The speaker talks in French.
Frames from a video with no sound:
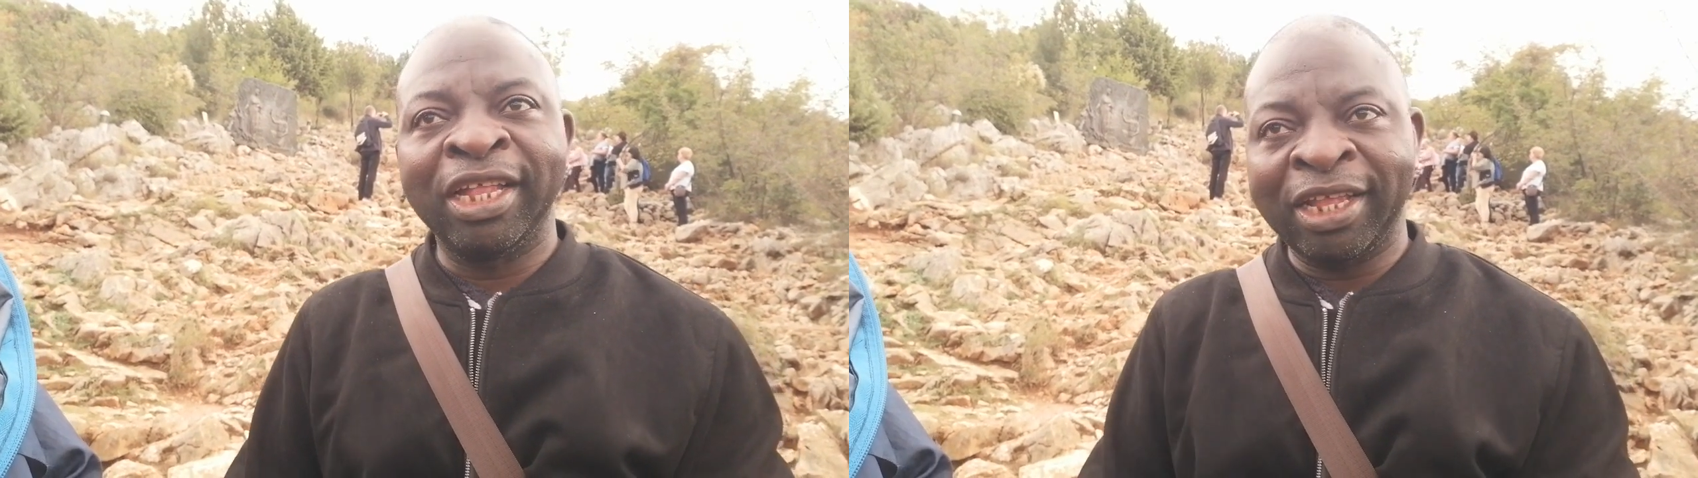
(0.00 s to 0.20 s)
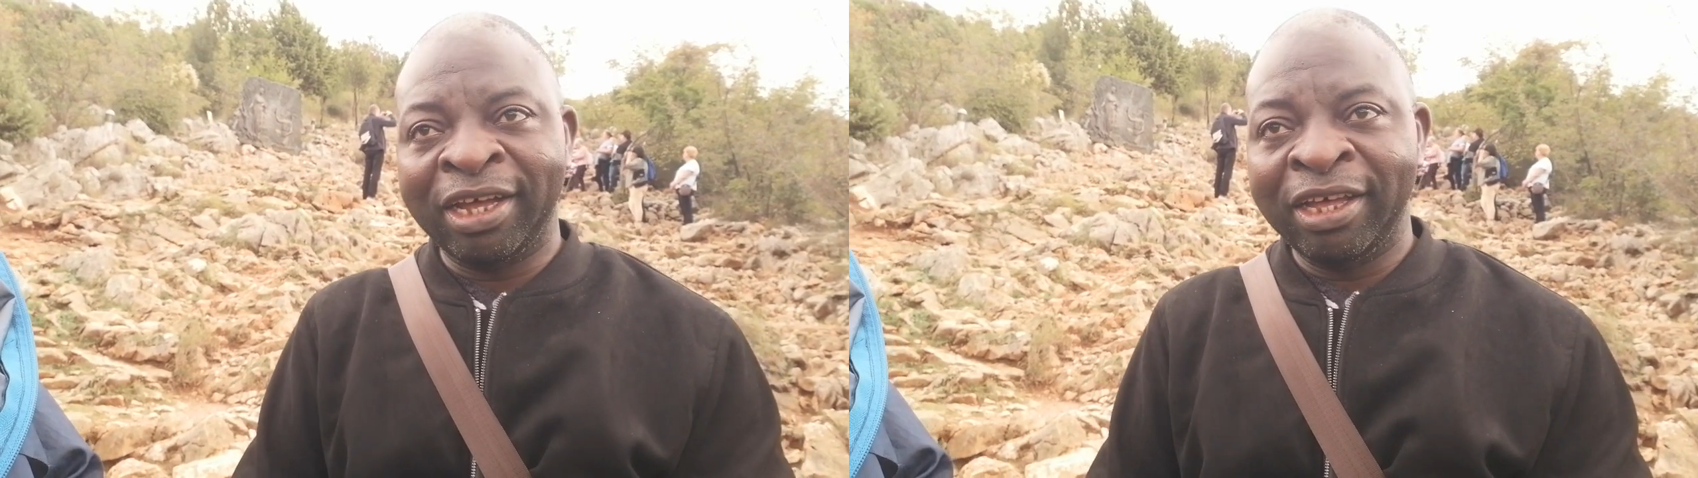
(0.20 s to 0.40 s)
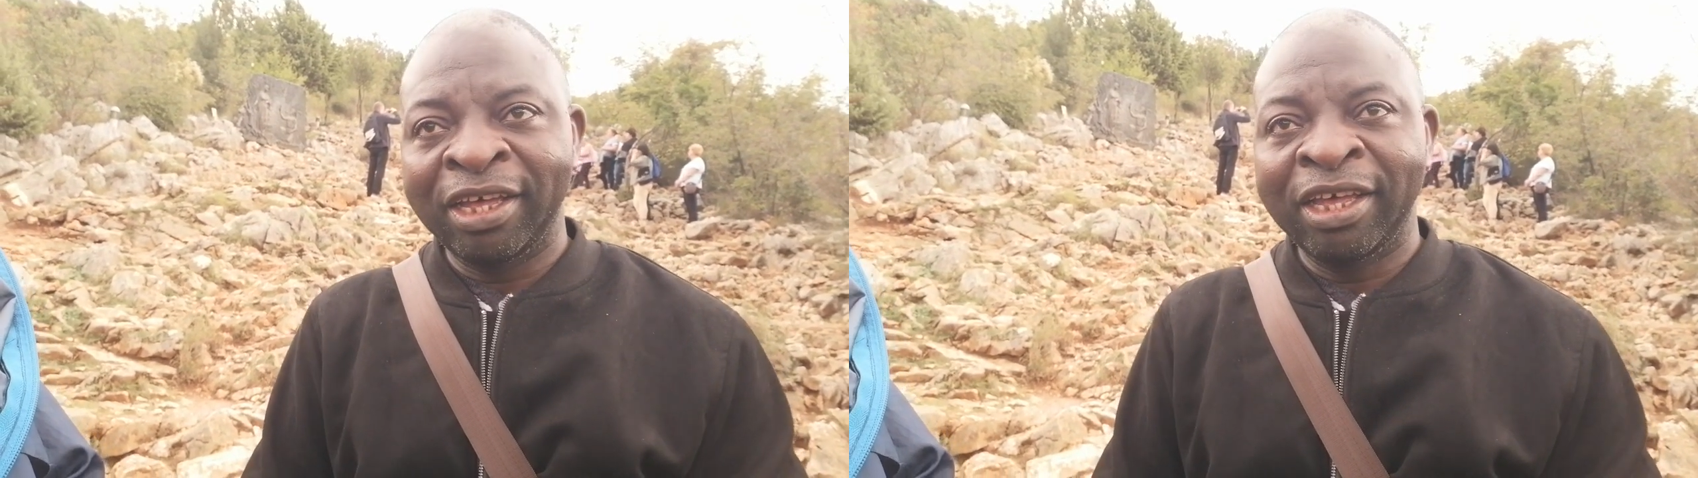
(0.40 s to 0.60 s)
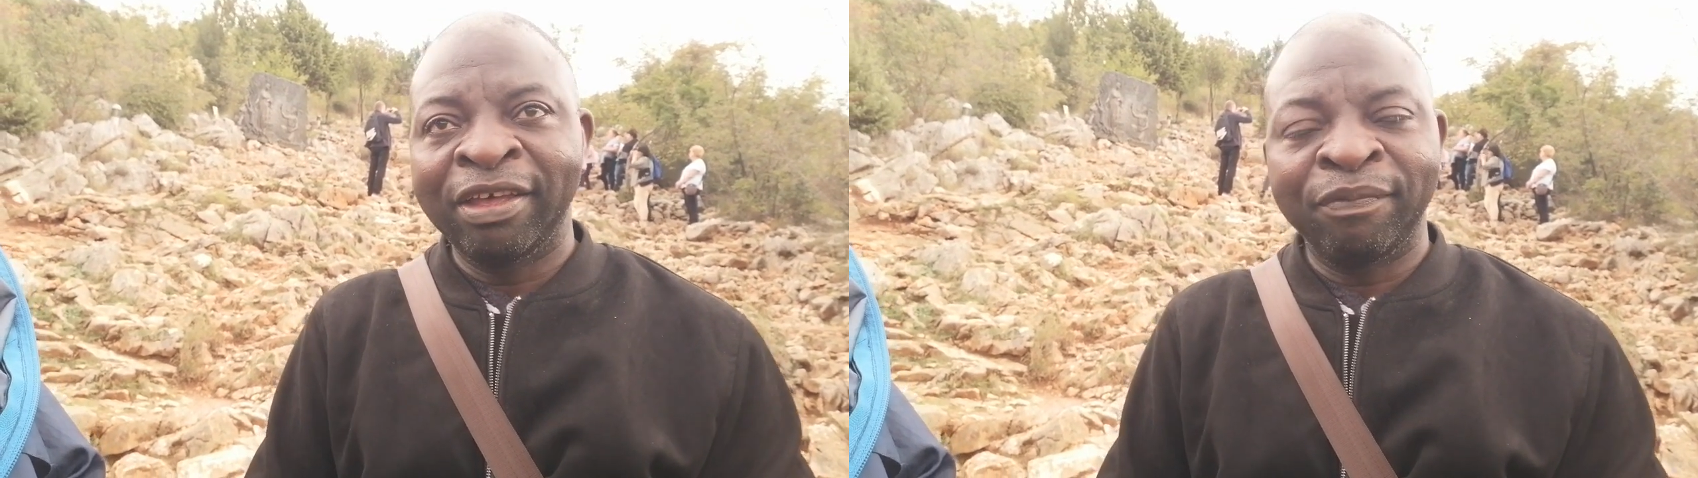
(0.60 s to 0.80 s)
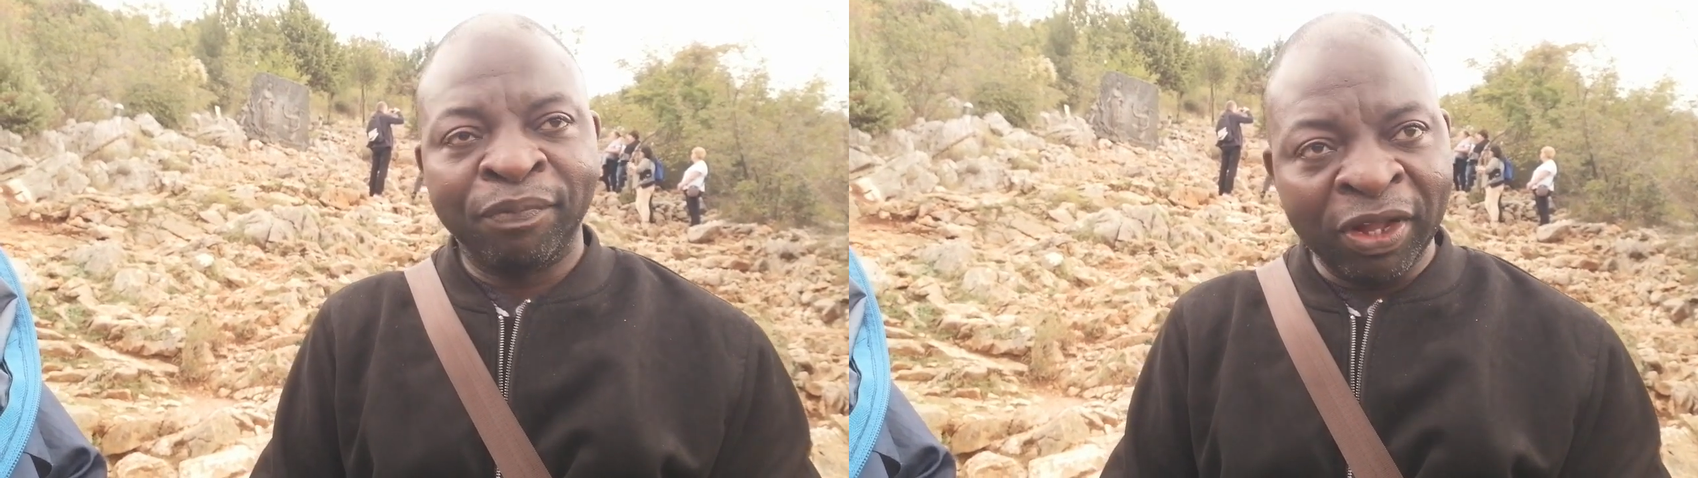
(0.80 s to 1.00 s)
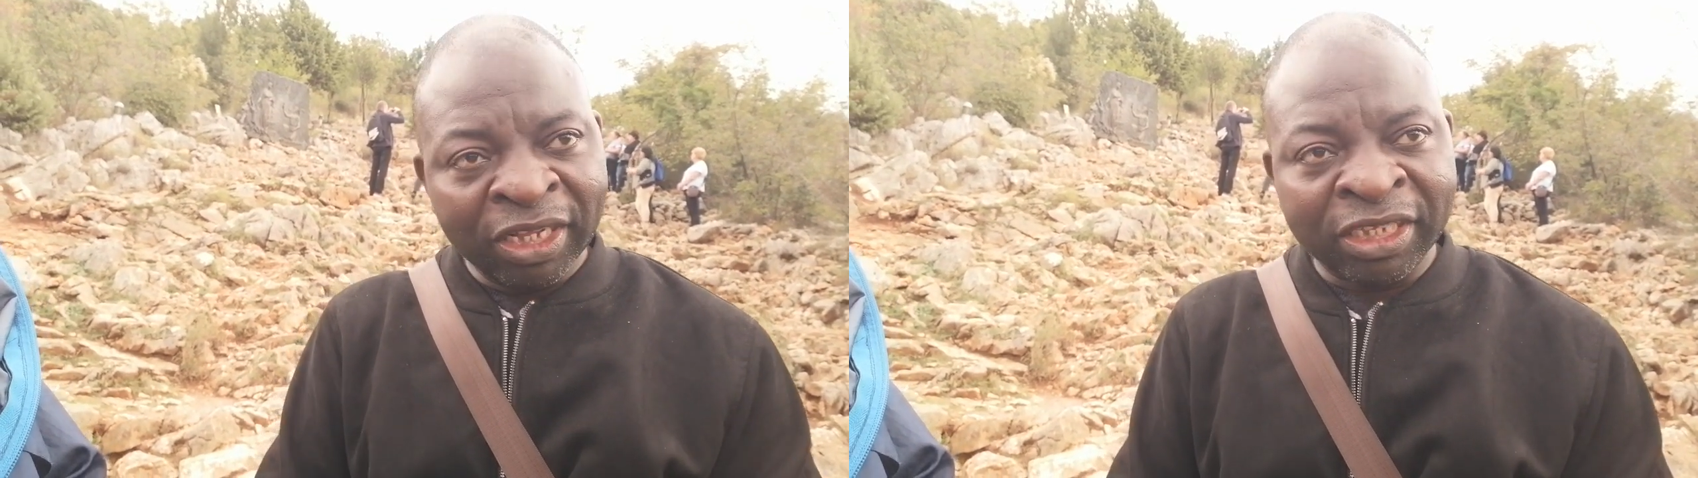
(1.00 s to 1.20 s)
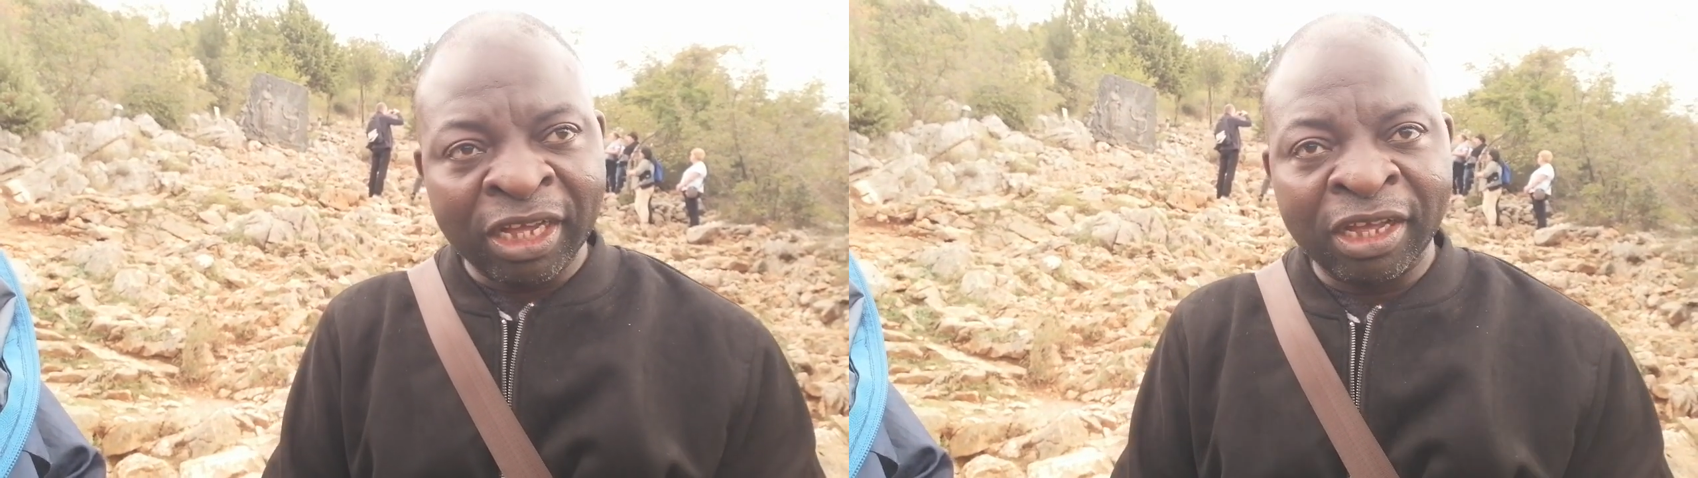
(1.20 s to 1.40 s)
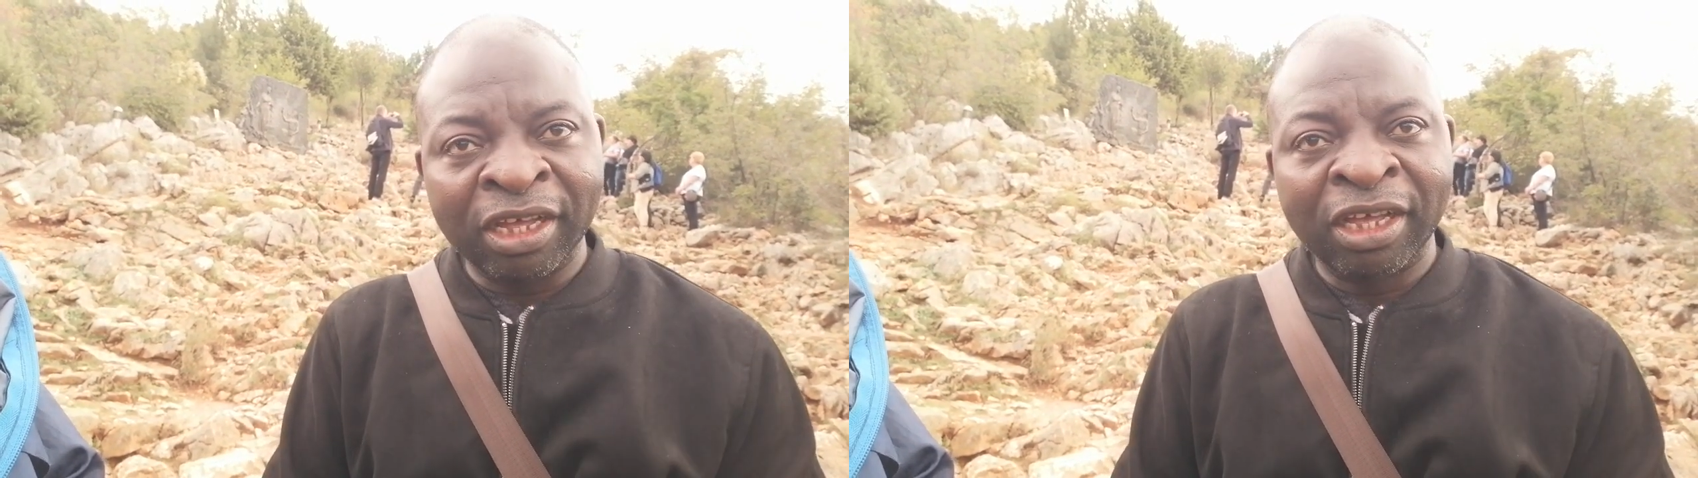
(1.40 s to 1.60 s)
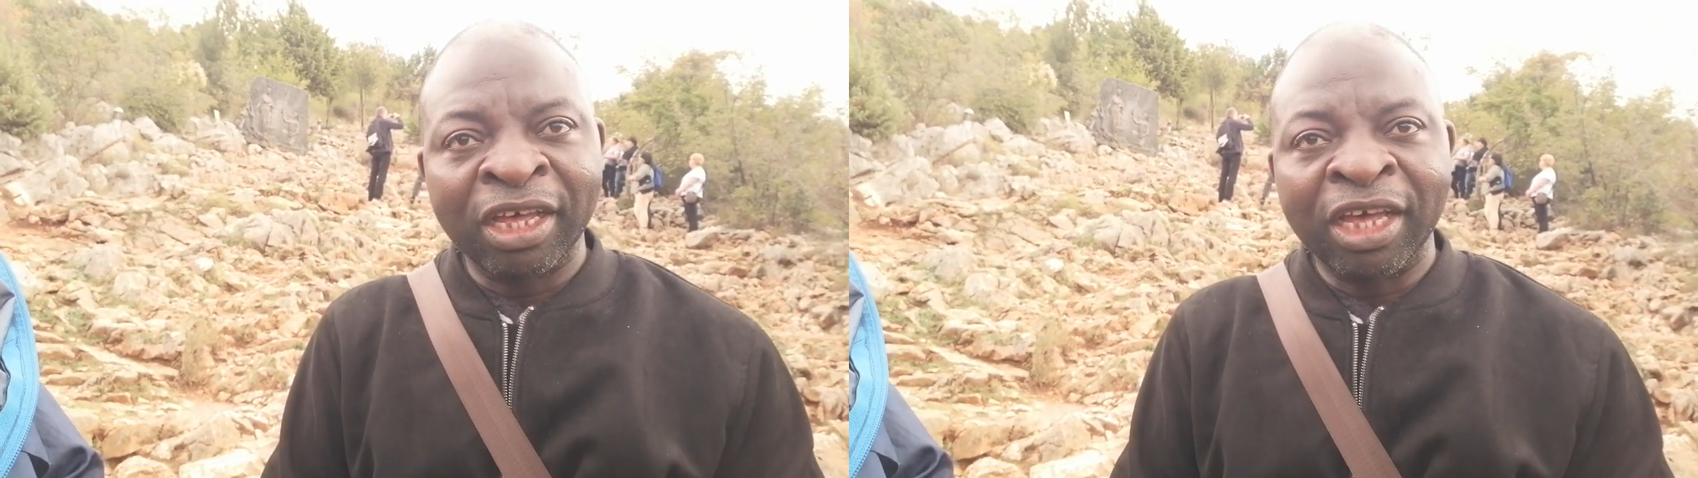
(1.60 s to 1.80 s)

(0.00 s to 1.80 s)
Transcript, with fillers: est là présent